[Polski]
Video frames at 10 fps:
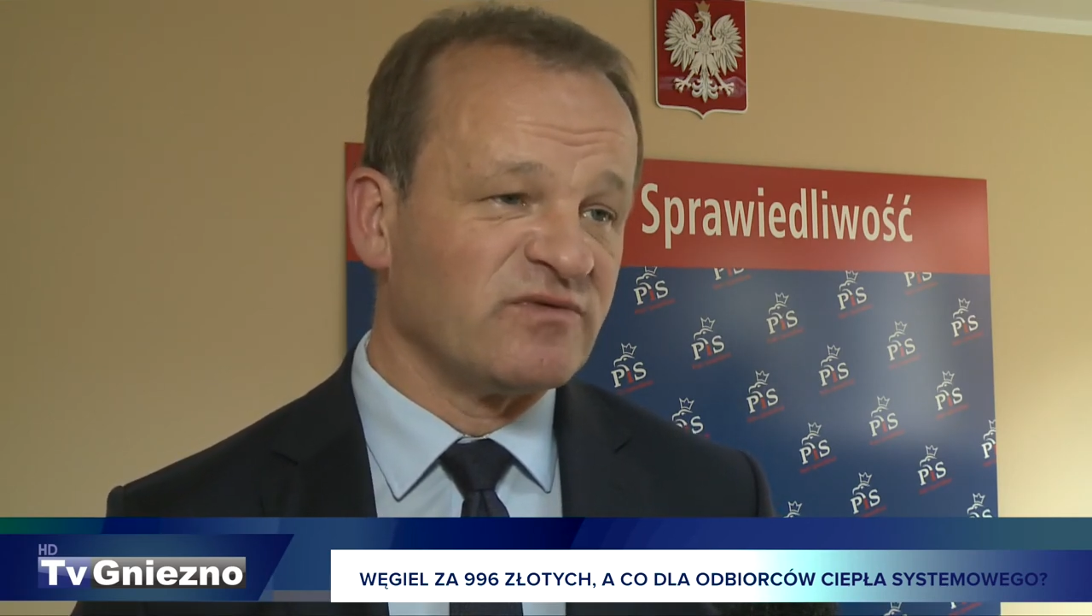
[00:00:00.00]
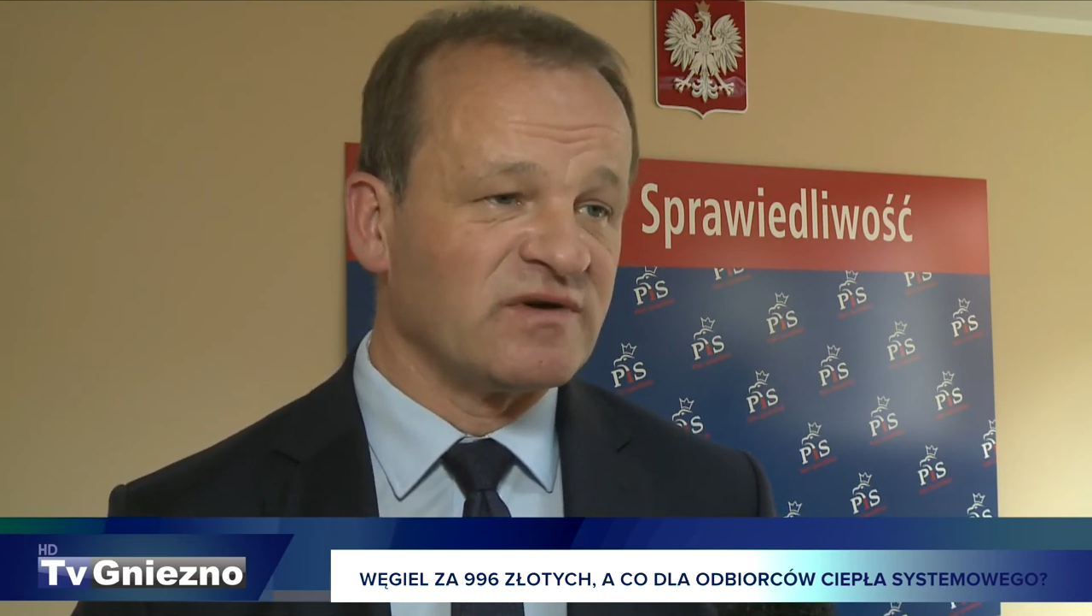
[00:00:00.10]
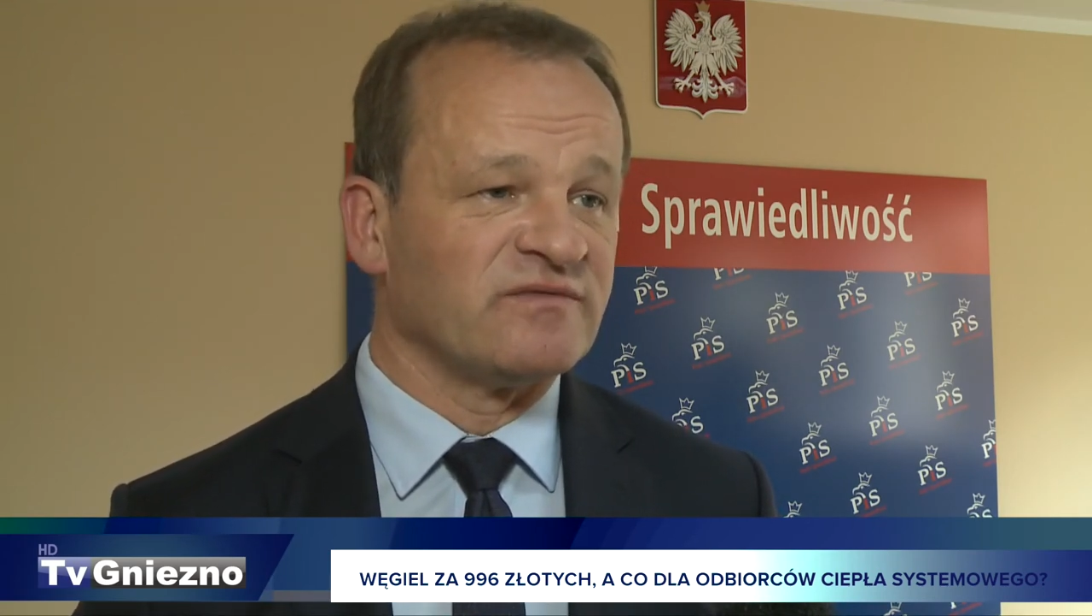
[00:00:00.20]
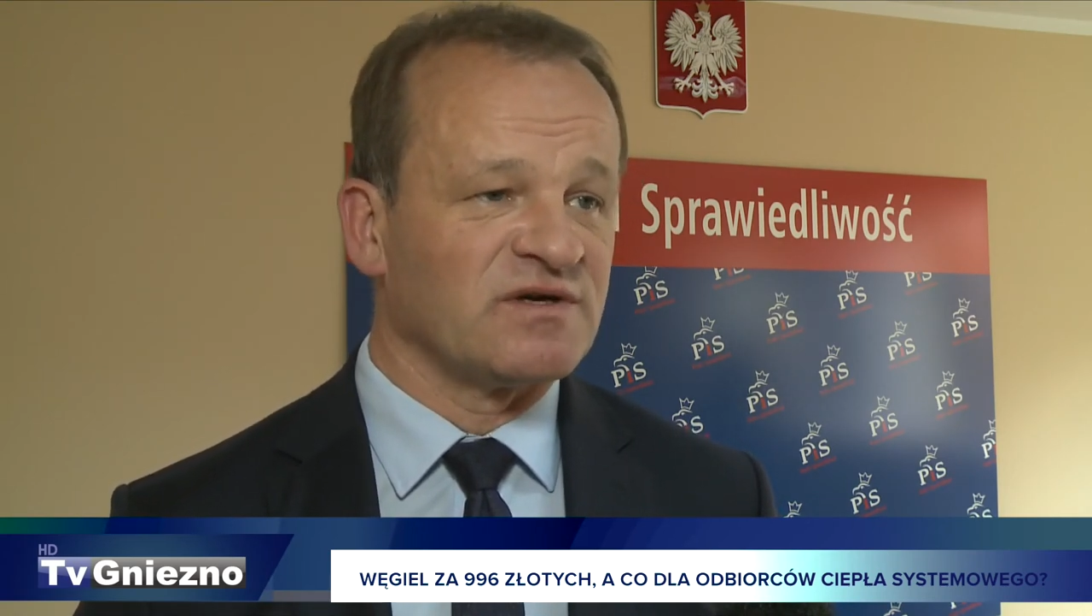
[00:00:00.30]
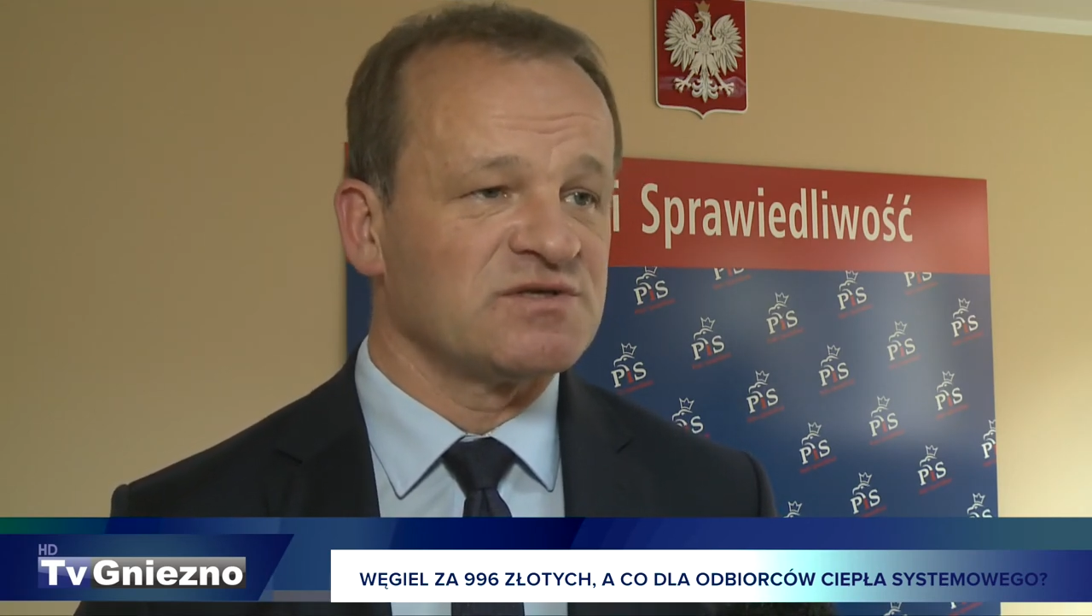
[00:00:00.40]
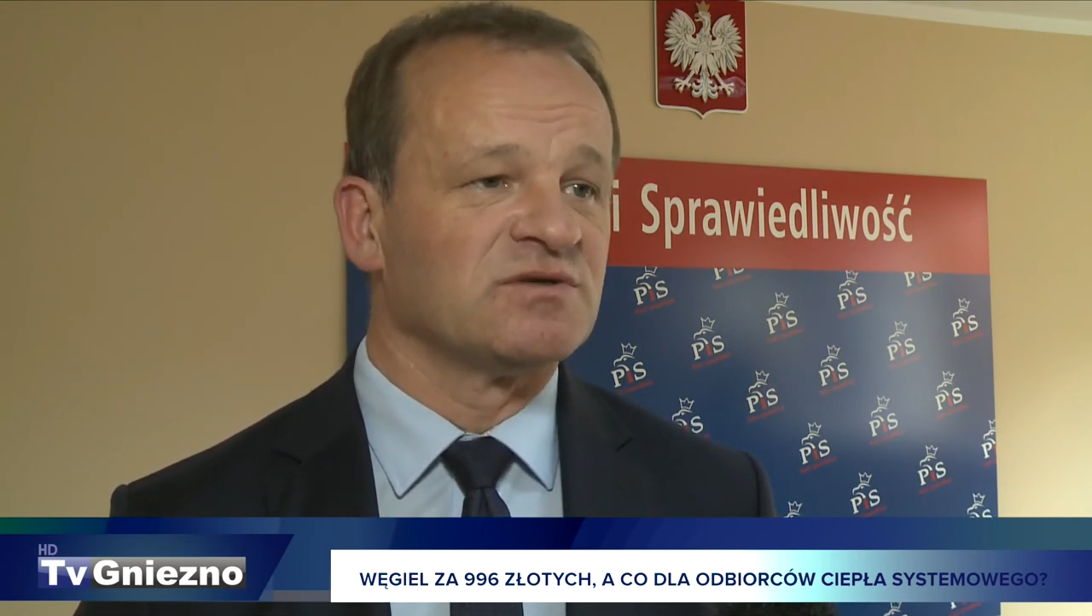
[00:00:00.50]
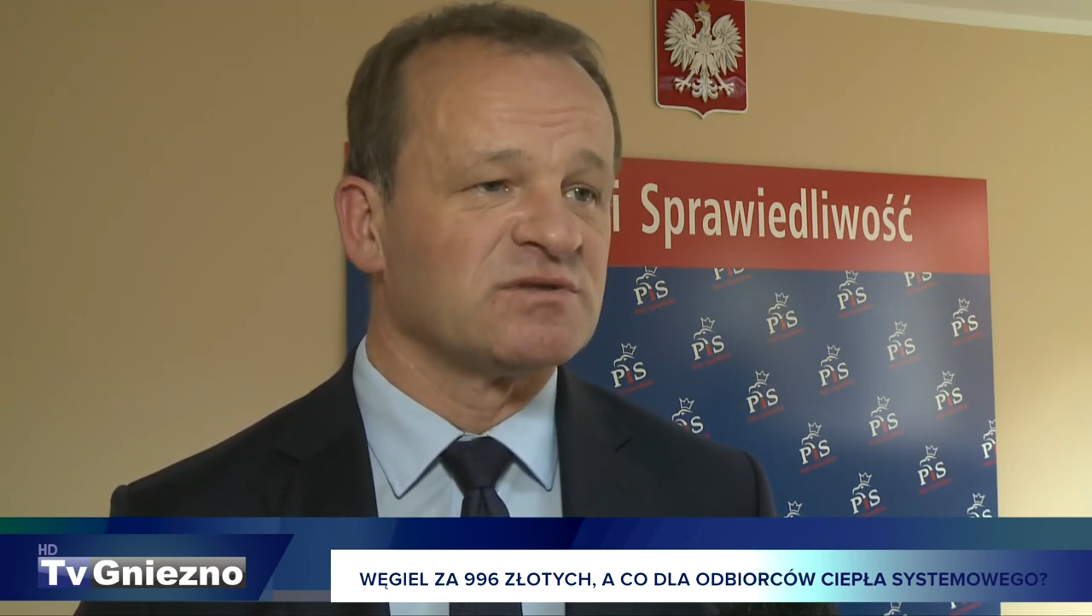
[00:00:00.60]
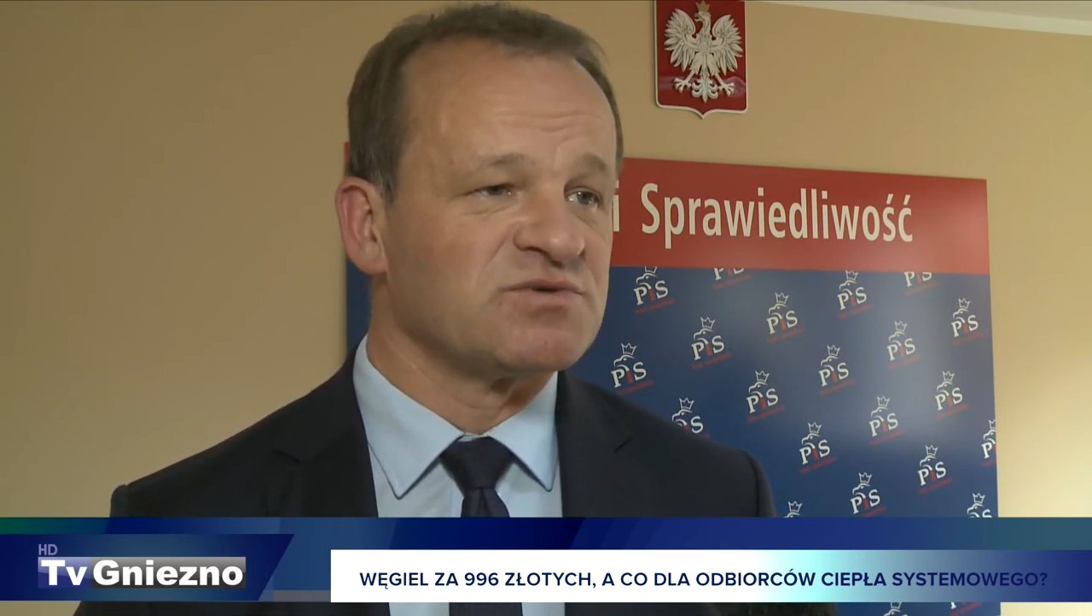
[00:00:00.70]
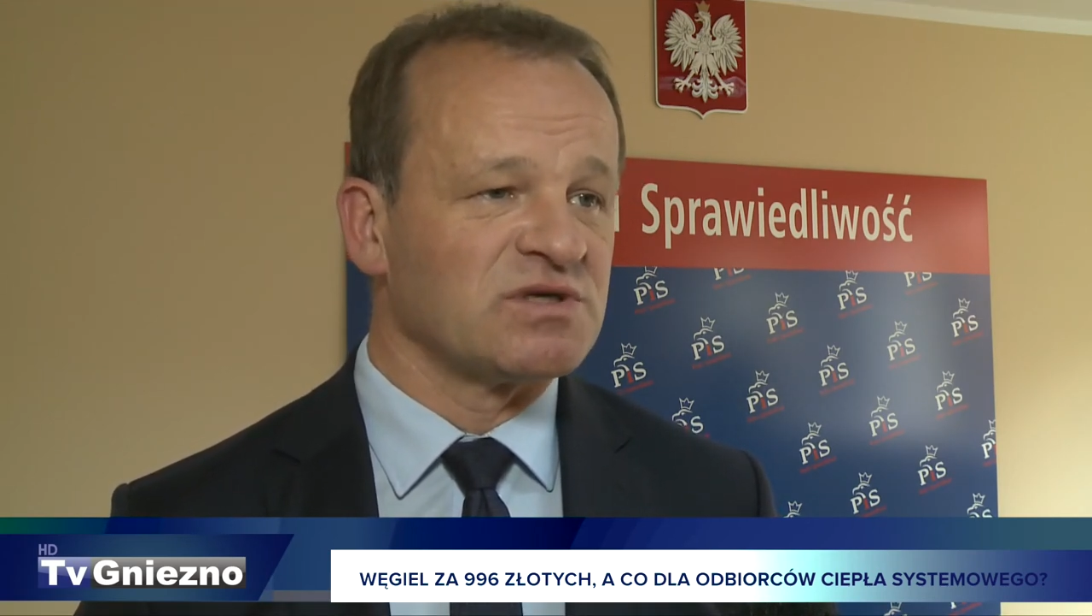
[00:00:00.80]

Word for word: Mówiłem właśnie o tym,